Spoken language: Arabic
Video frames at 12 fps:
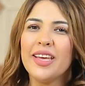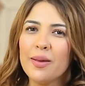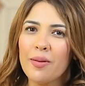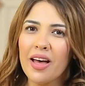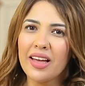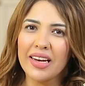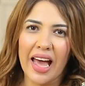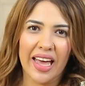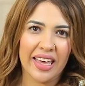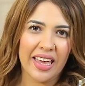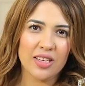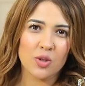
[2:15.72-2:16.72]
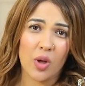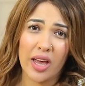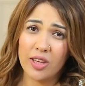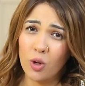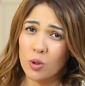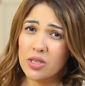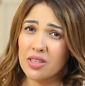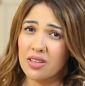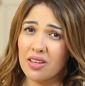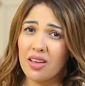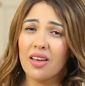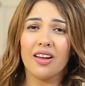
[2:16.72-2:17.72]
نيجي بقى لحياة سعاد
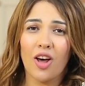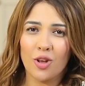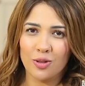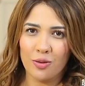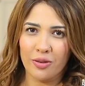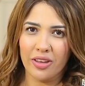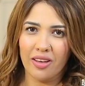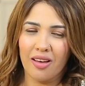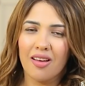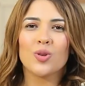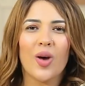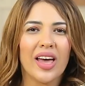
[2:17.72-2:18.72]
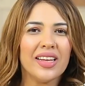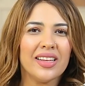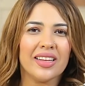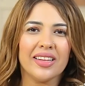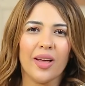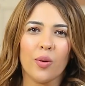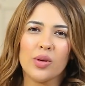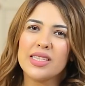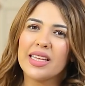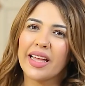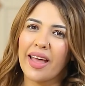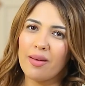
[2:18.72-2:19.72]
حسني العاطفية سعاد
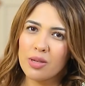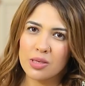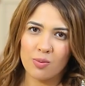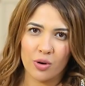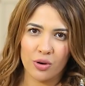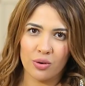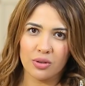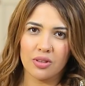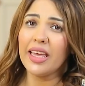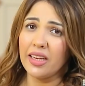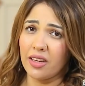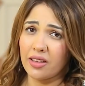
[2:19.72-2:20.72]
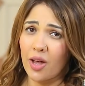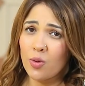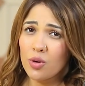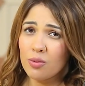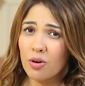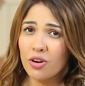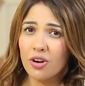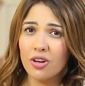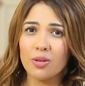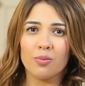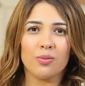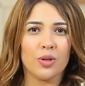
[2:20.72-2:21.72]
اتجوزت خمس مرات كانت أول
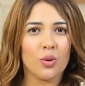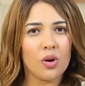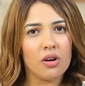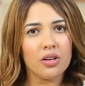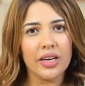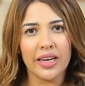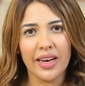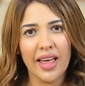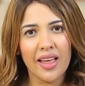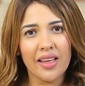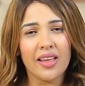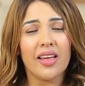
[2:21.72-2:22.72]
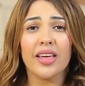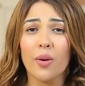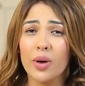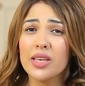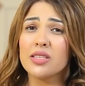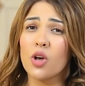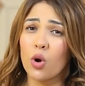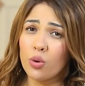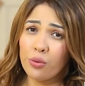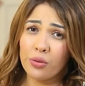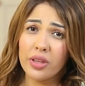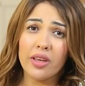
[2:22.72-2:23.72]
مرة بيقال إنها جواز
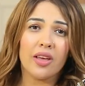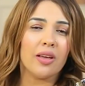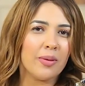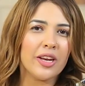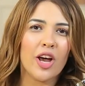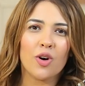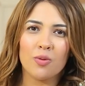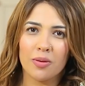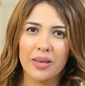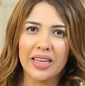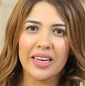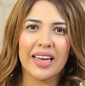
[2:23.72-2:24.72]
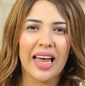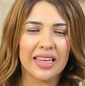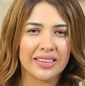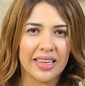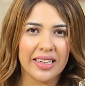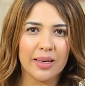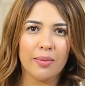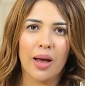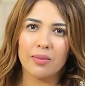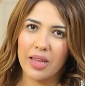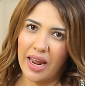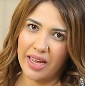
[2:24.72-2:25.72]
عرفي ما بينها وما بين العندليب
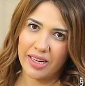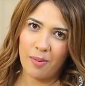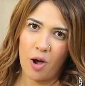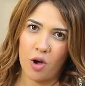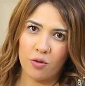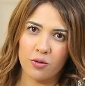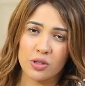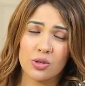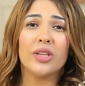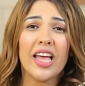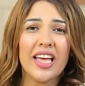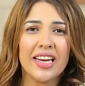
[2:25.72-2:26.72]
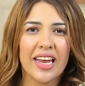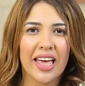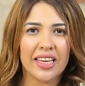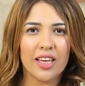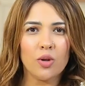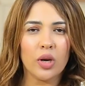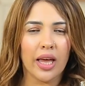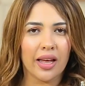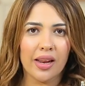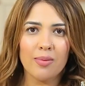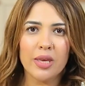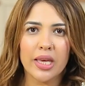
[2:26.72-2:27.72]
عبد الحليم حافظ وده اللي أكده
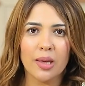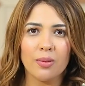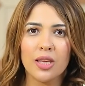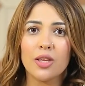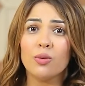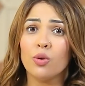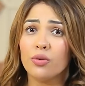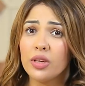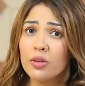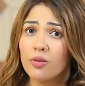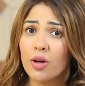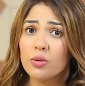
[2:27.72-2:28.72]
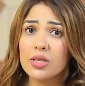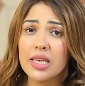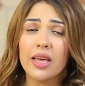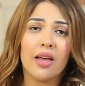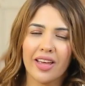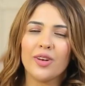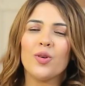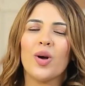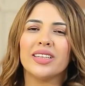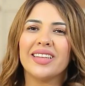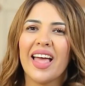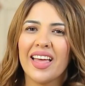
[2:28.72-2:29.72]
الإعلامي الكبير مفيد فوزي لأنه
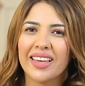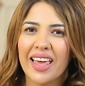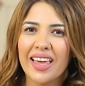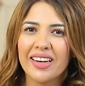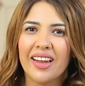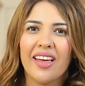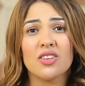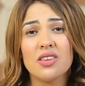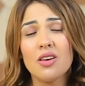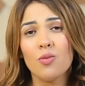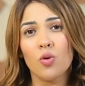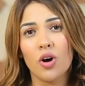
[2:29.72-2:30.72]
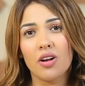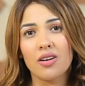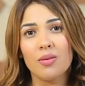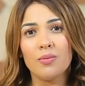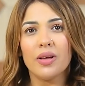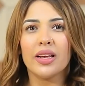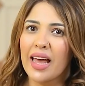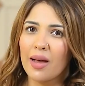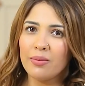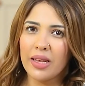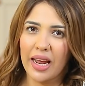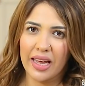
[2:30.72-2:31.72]
وقتها كان صديق مقرب
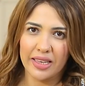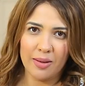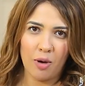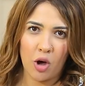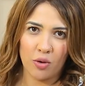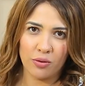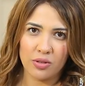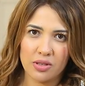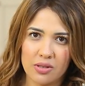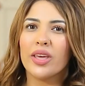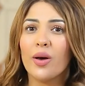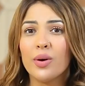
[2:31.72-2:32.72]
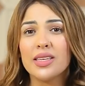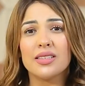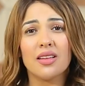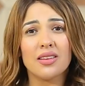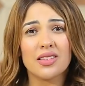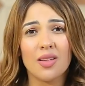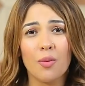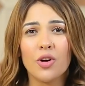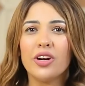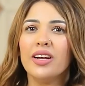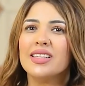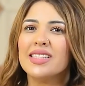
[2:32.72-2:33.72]
لعبد الحليم حافظ والجواز ده
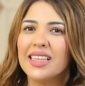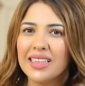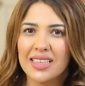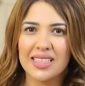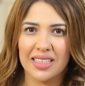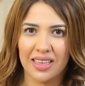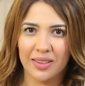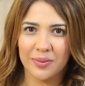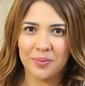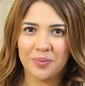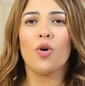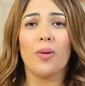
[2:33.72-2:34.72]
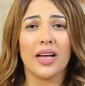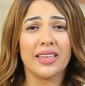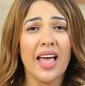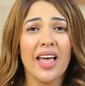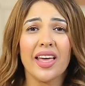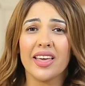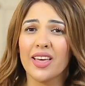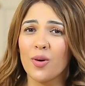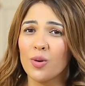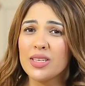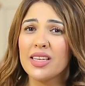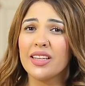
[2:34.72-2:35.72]
استمر ست سنين وبعدها
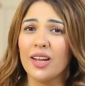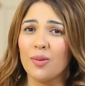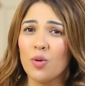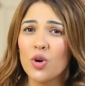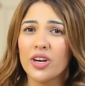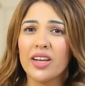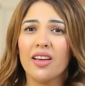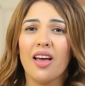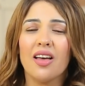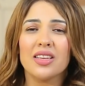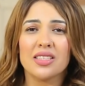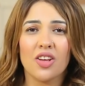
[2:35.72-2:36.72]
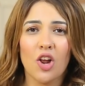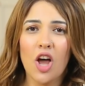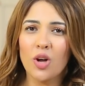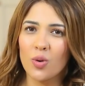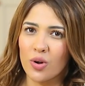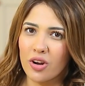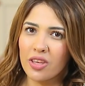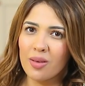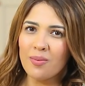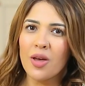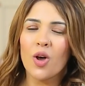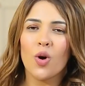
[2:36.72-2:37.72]
اتجوزت المخرج صلاح كريم